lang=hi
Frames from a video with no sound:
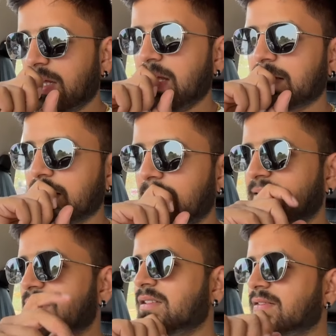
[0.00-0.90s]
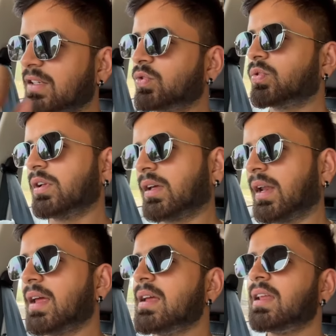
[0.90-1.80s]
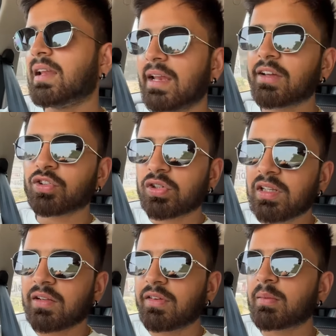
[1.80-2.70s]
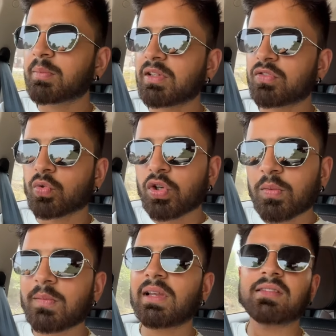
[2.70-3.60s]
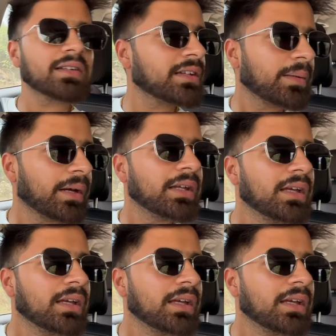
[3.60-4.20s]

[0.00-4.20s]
एक इसी चीज़ का दुख लग रहा है लेने को तो डिलीवरी हम अपनी स्टूडियो में भी ले सकते हैं भाई